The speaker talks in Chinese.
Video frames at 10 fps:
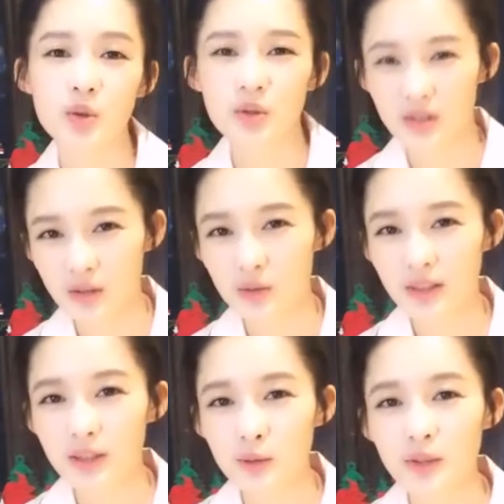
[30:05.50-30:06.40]
是我跟你说，
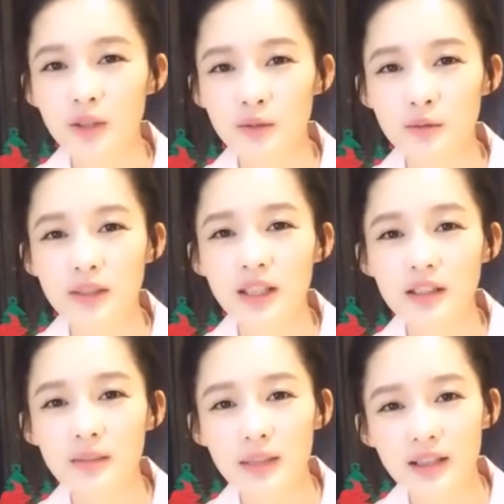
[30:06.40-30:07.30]
有可能我演杜小
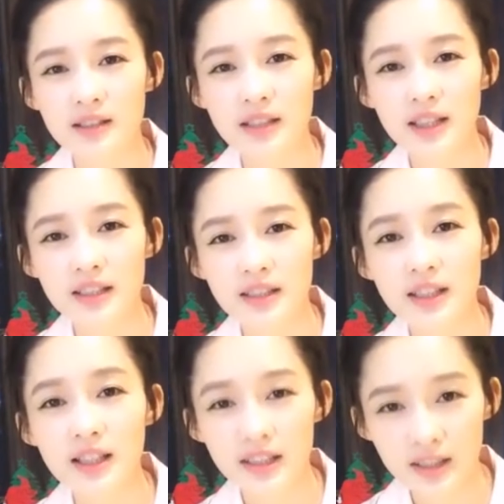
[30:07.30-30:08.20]
苏演了吧？
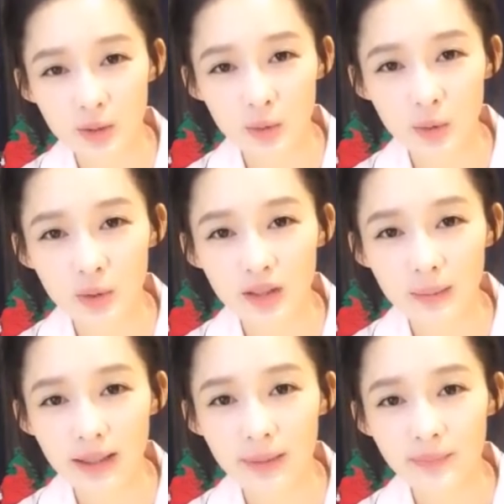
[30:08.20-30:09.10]
现在已经演了一个
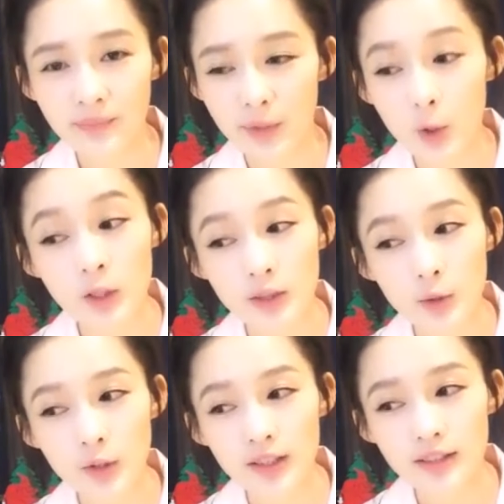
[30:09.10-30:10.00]
多月了吧，
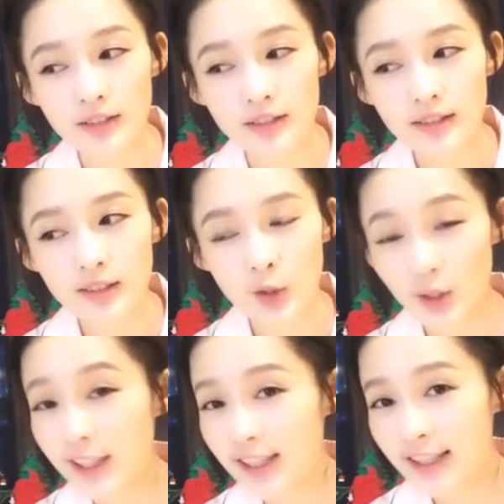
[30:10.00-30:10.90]
有可能会
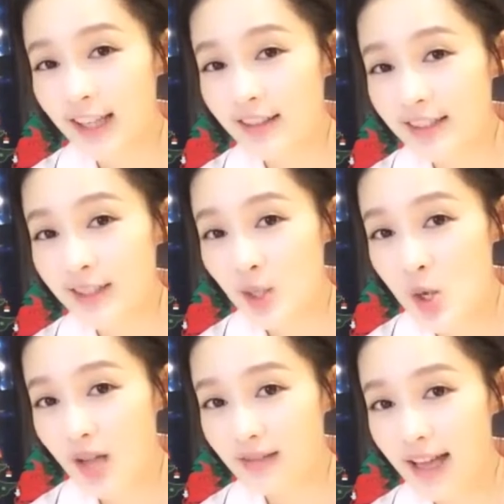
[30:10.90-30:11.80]
有一点点那
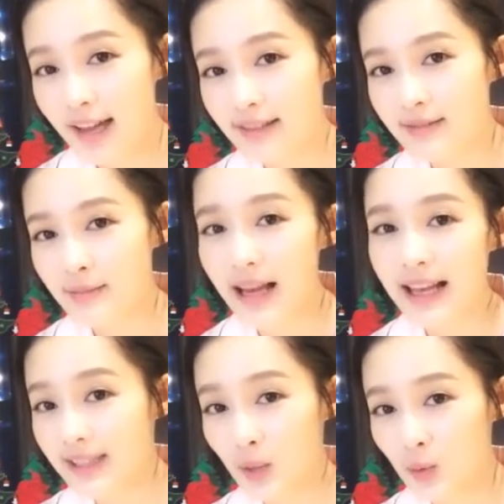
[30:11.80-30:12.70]
样子的状态。
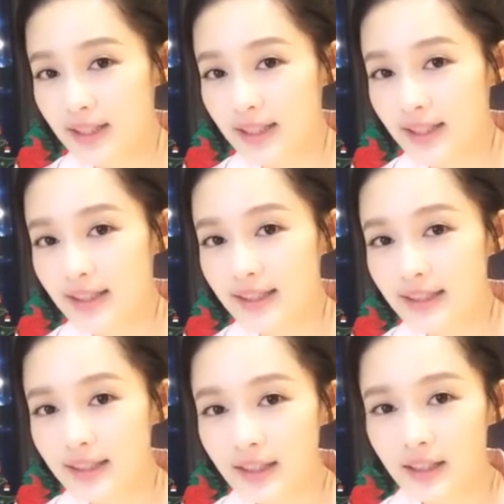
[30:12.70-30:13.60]
麻辣小鱼
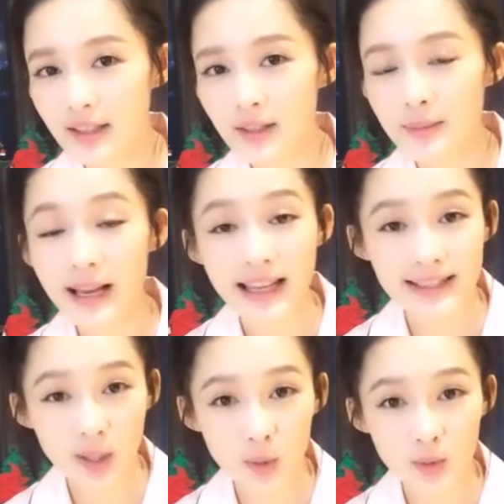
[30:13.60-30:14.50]
记，
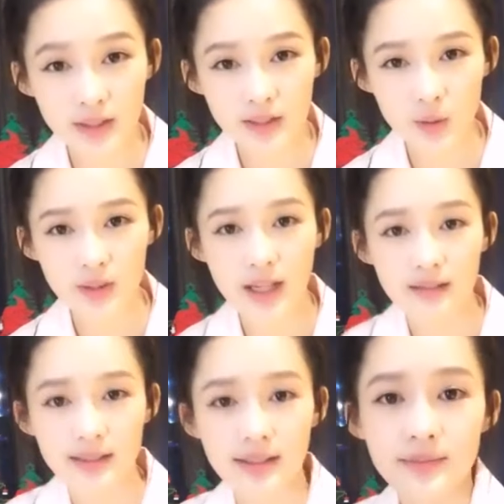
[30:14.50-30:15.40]
麻辣小鱼
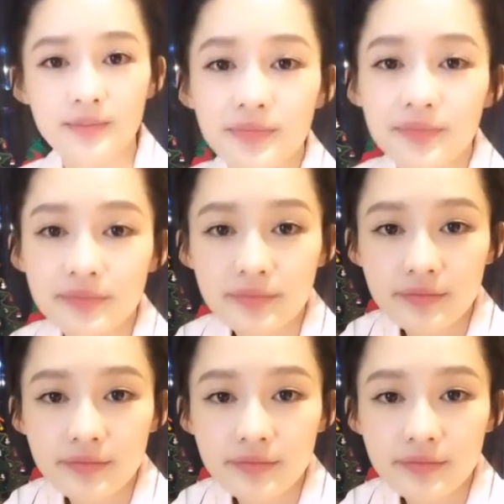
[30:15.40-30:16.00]
记就这样子。